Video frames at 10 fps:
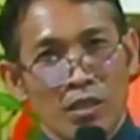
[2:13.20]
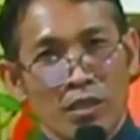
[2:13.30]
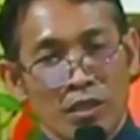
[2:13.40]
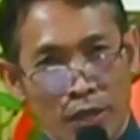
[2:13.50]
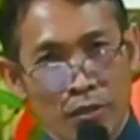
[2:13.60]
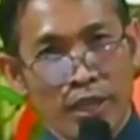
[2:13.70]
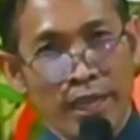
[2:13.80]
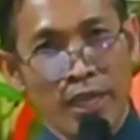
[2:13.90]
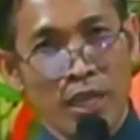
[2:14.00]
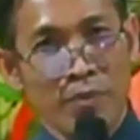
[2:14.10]
Ganon
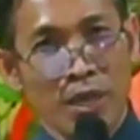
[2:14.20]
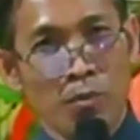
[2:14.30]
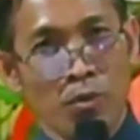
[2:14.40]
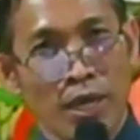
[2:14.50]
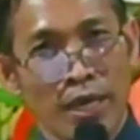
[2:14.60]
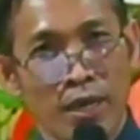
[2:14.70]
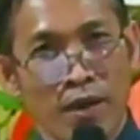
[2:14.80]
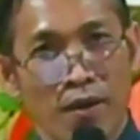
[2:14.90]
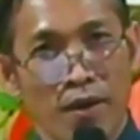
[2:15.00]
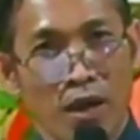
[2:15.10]
kahirap ang buhay
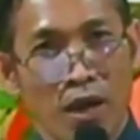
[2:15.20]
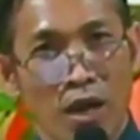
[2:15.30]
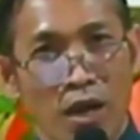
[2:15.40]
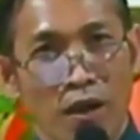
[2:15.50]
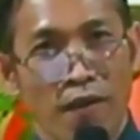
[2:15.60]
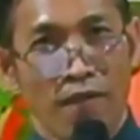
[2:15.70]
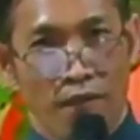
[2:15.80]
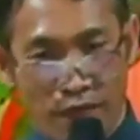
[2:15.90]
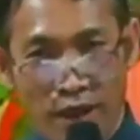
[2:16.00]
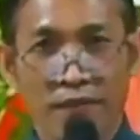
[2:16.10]
ng
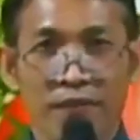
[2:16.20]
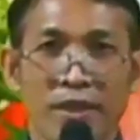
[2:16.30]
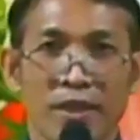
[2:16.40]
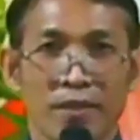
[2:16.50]
farmer.